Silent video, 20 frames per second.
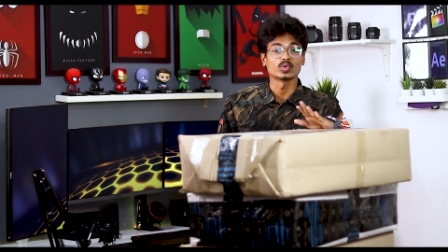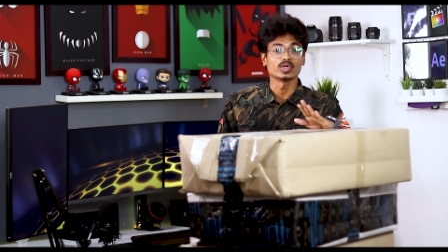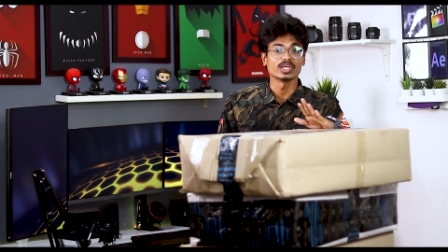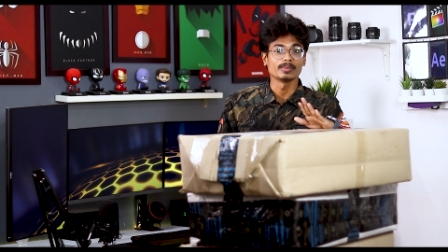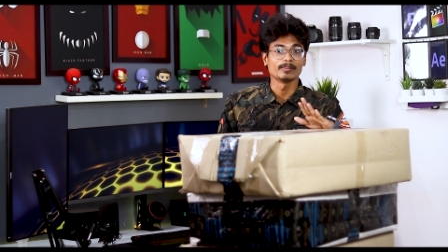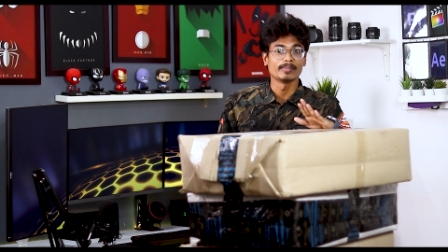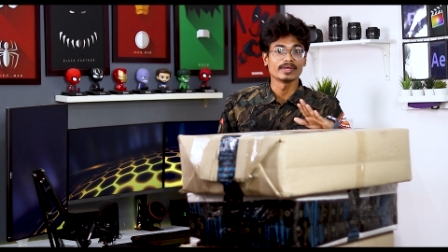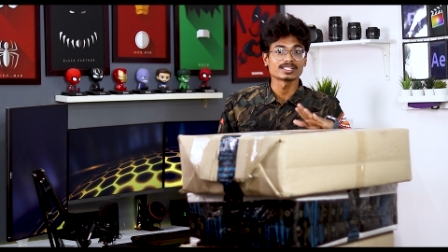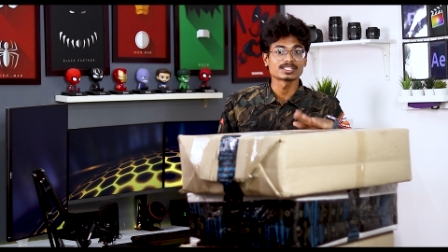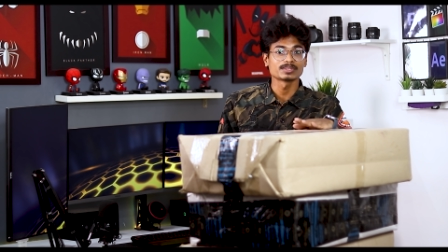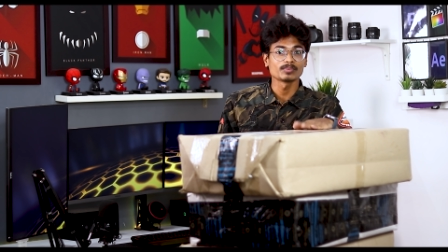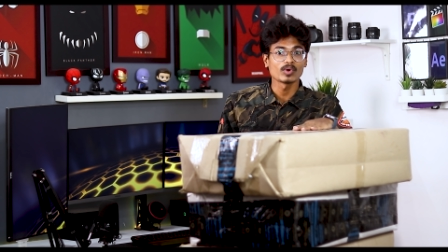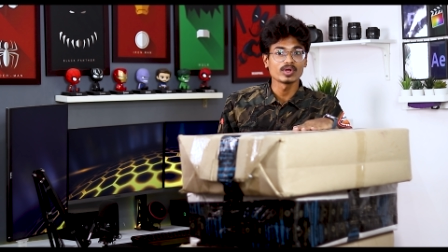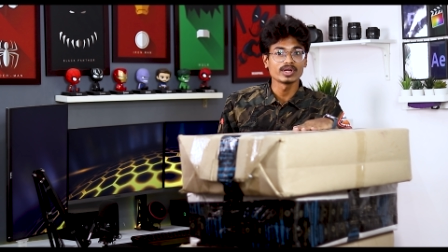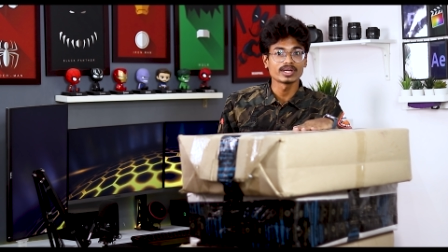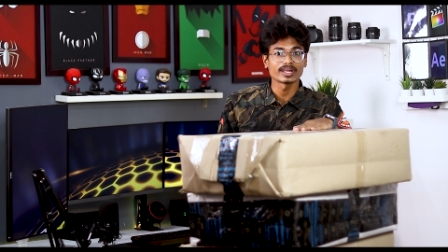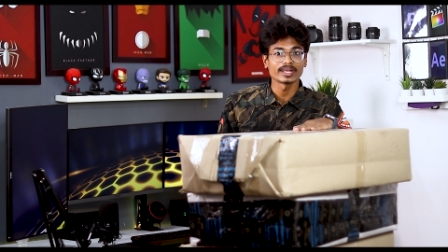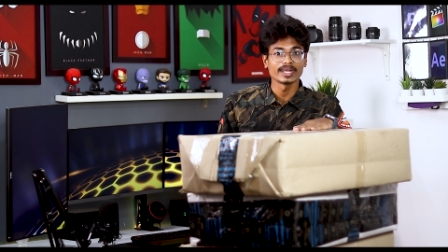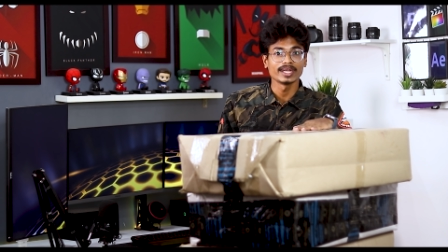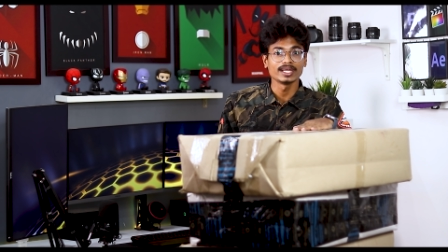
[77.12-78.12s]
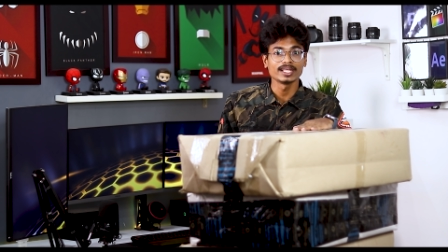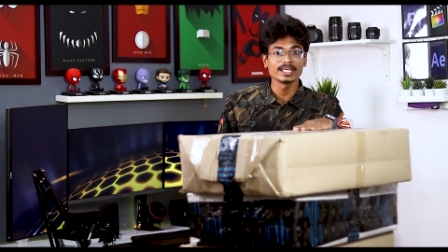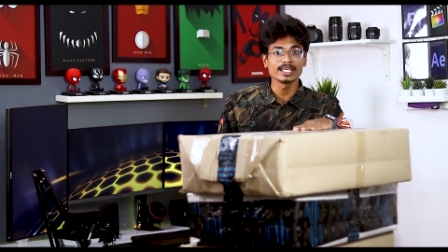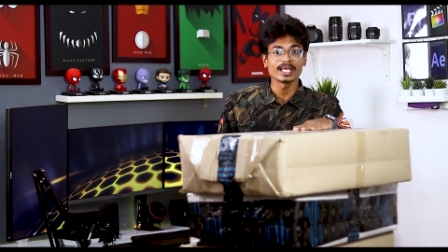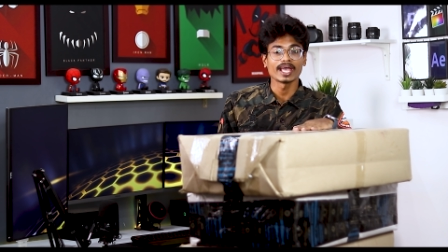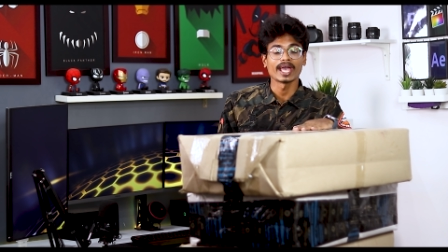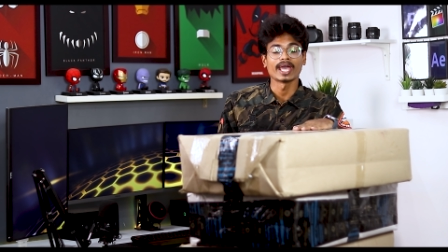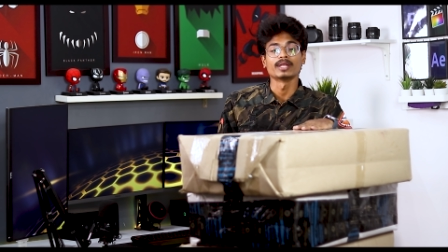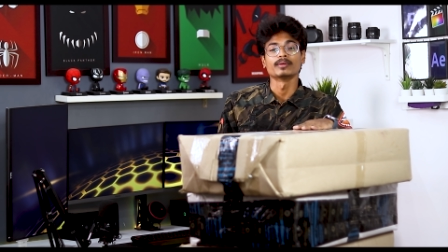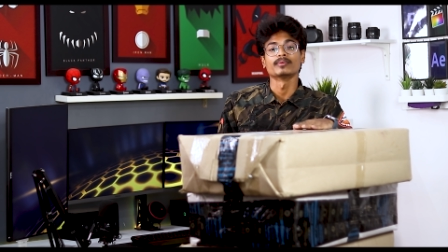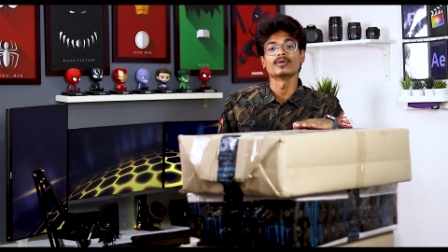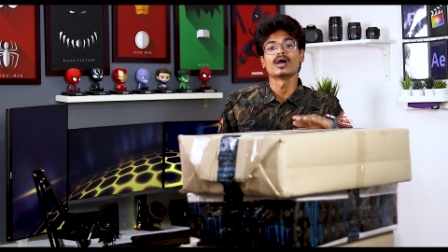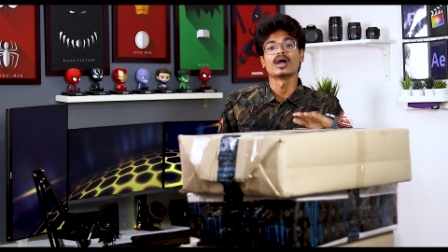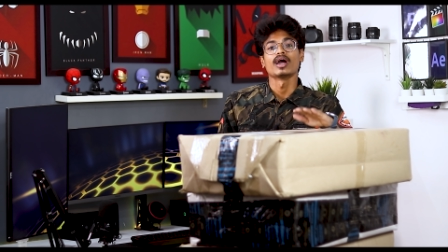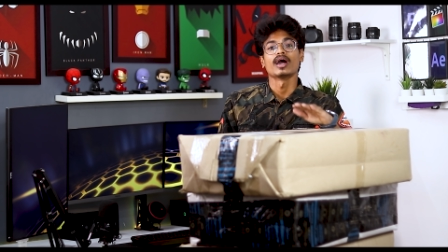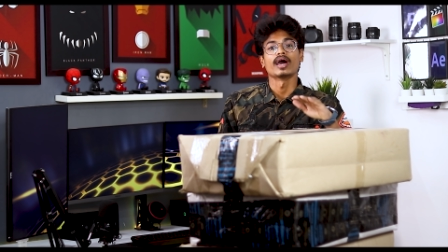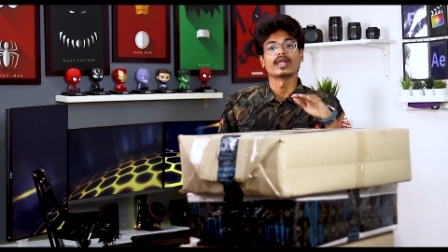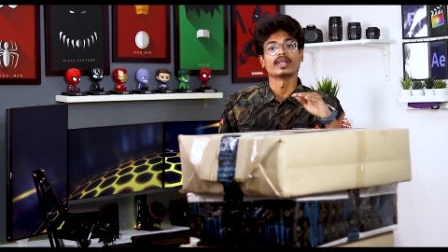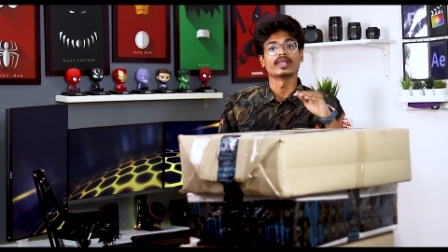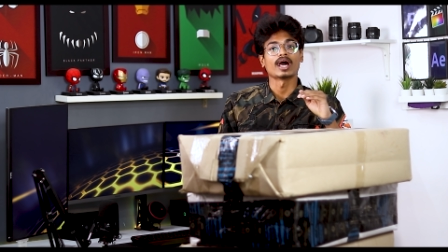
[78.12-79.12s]
సో ఈ బెస్ట్ మానిటర్ ఏంటి అండ్
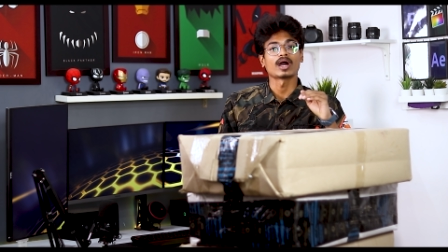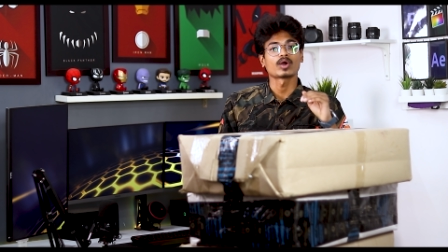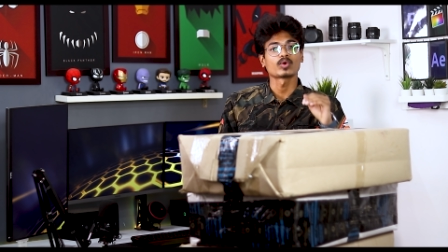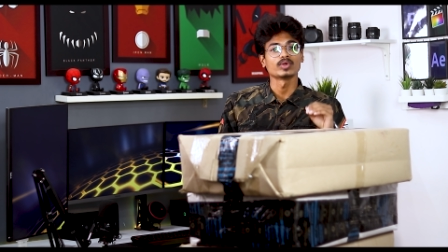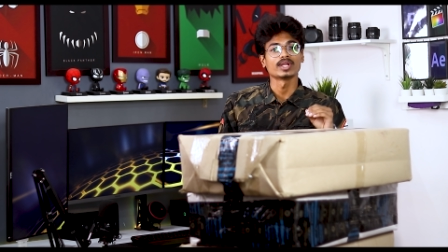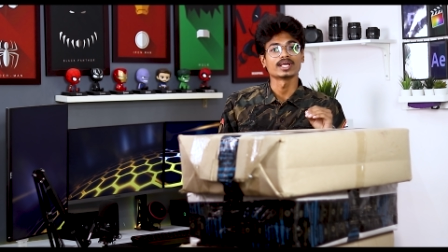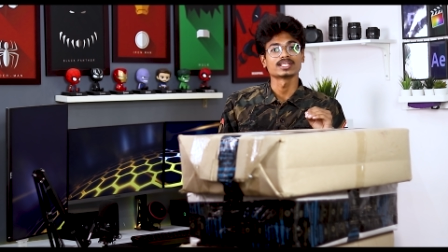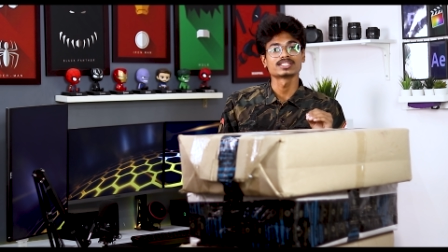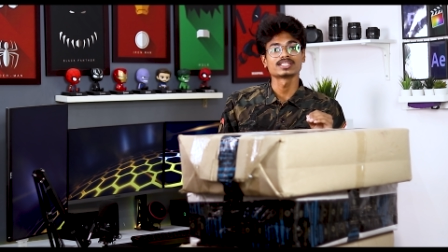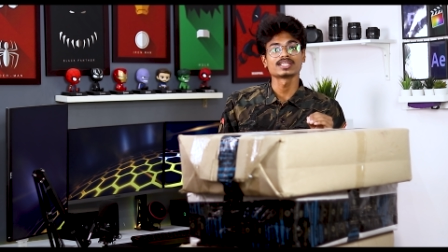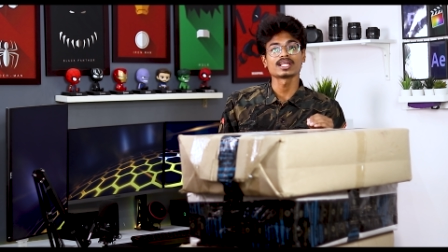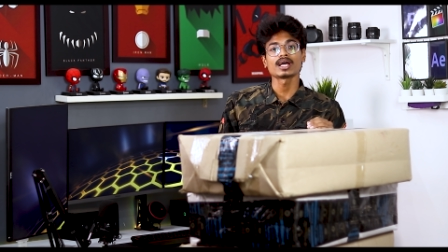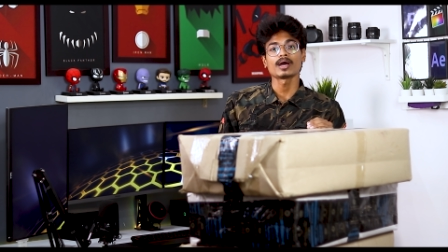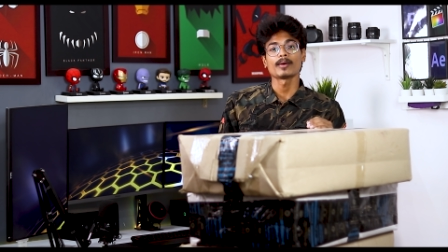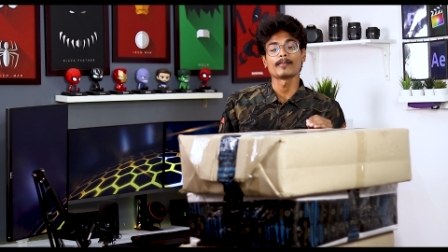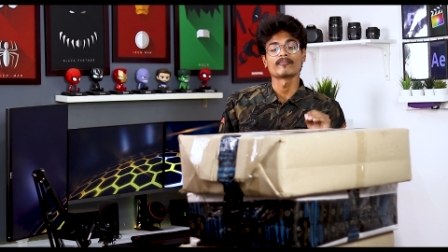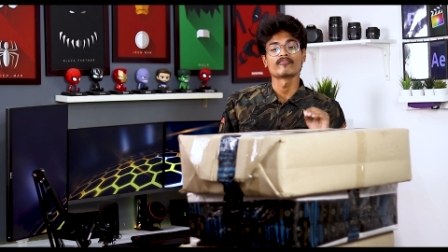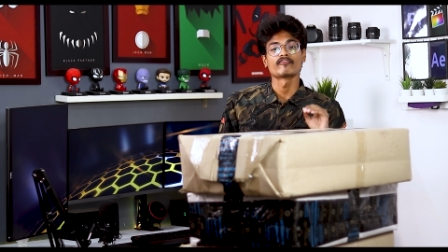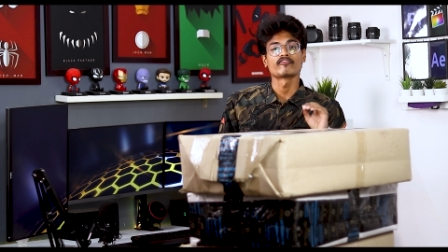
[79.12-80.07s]
నాకు నచ్చిన